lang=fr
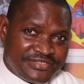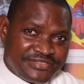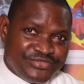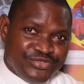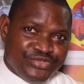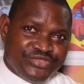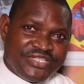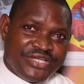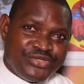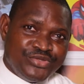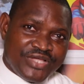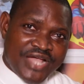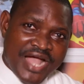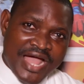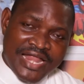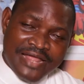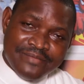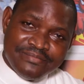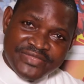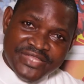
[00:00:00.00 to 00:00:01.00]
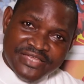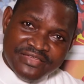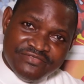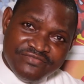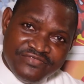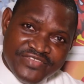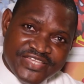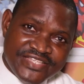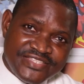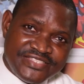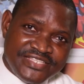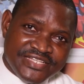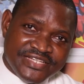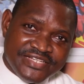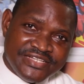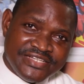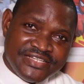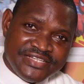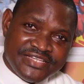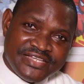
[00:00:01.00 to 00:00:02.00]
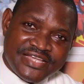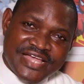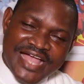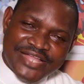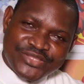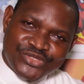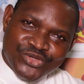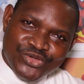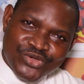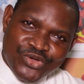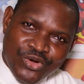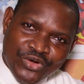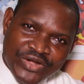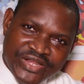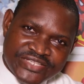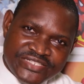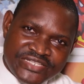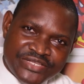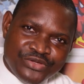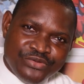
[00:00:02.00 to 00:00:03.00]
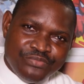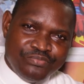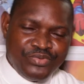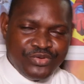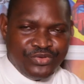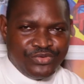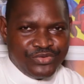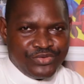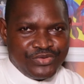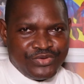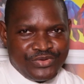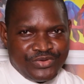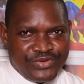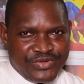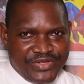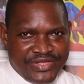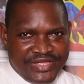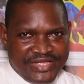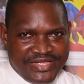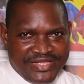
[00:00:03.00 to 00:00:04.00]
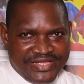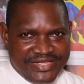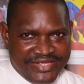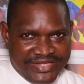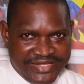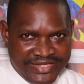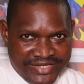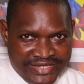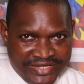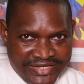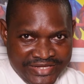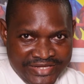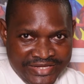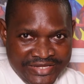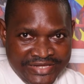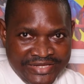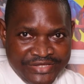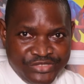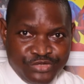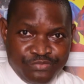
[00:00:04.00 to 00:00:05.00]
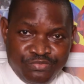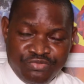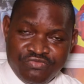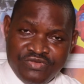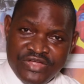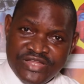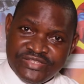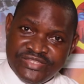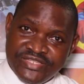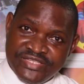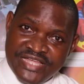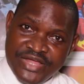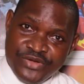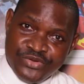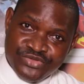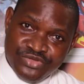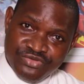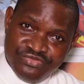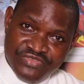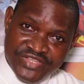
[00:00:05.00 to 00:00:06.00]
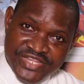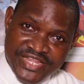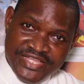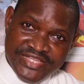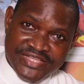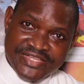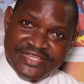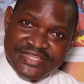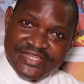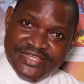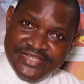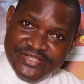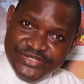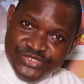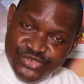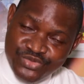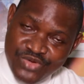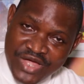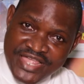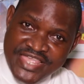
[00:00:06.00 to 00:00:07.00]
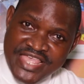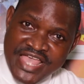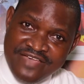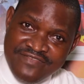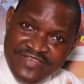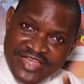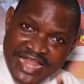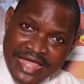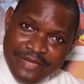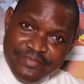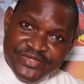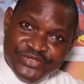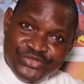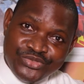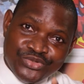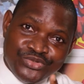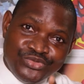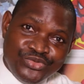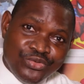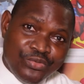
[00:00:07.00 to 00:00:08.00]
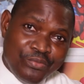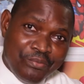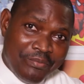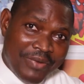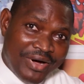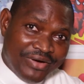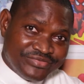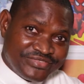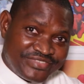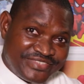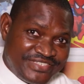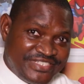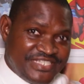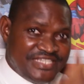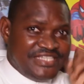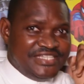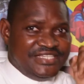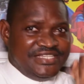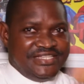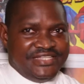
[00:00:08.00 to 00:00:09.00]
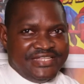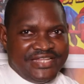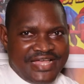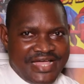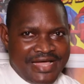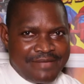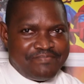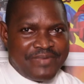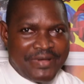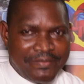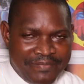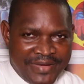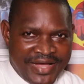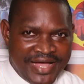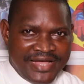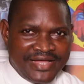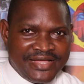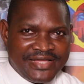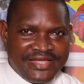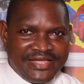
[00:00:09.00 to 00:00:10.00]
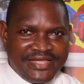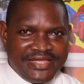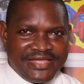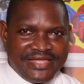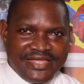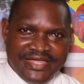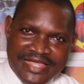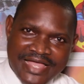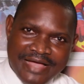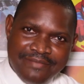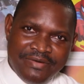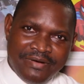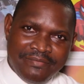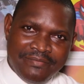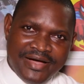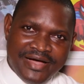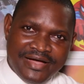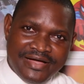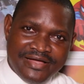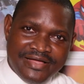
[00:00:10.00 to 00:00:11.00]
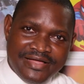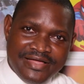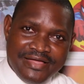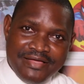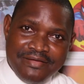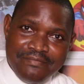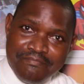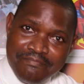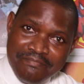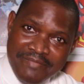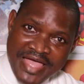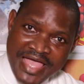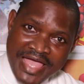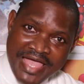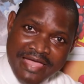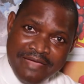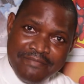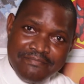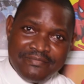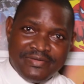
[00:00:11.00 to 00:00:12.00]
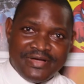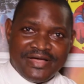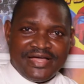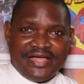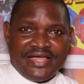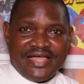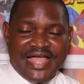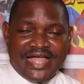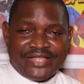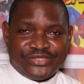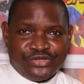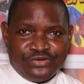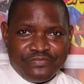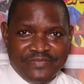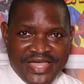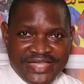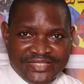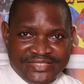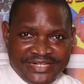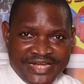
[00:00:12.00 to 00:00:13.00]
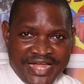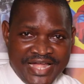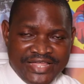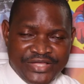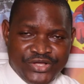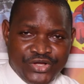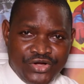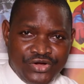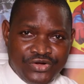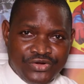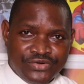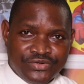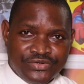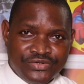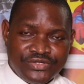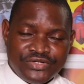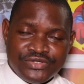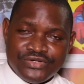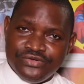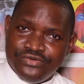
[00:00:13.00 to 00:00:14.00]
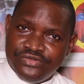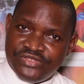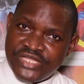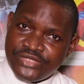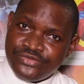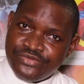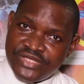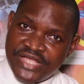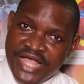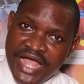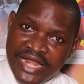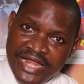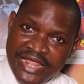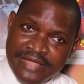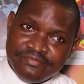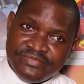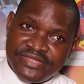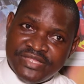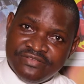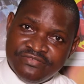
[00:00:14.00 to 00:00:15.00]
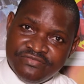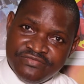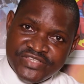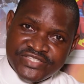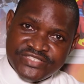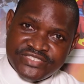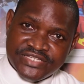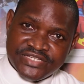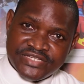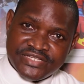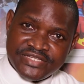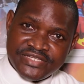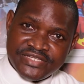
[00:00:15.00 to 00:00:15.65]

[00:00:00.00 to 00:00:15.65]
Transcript: le temps de carême t'invite à te corriger un peu, et tu pouvais déjà le deviner. Toi qui avais l'habitude de mentir à papa et à maman, même à ton maître à l'école, le temps de carême t'invite